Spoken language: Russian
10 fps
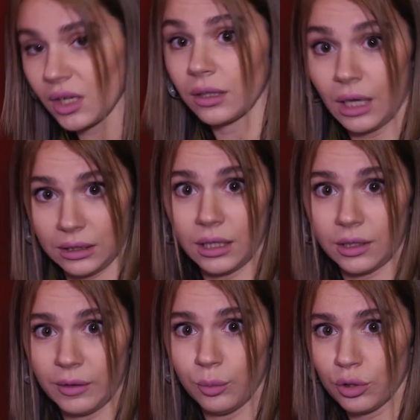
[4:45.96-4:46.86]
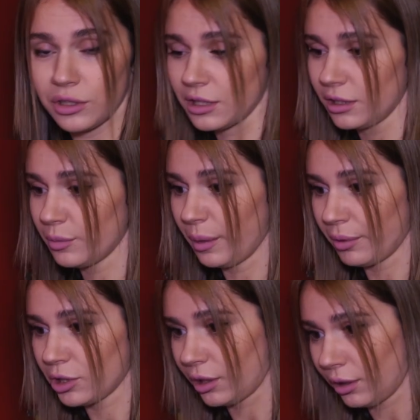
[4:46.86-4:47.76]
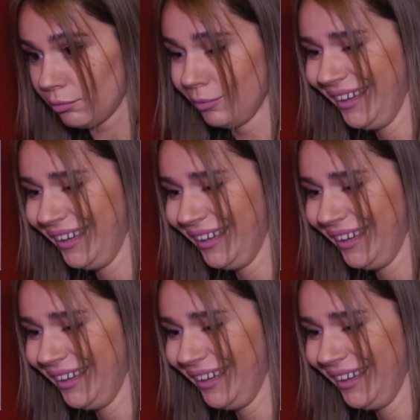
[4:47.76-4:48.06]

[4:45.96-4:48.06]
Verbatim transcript: Да, так вы будете делать при пожаре.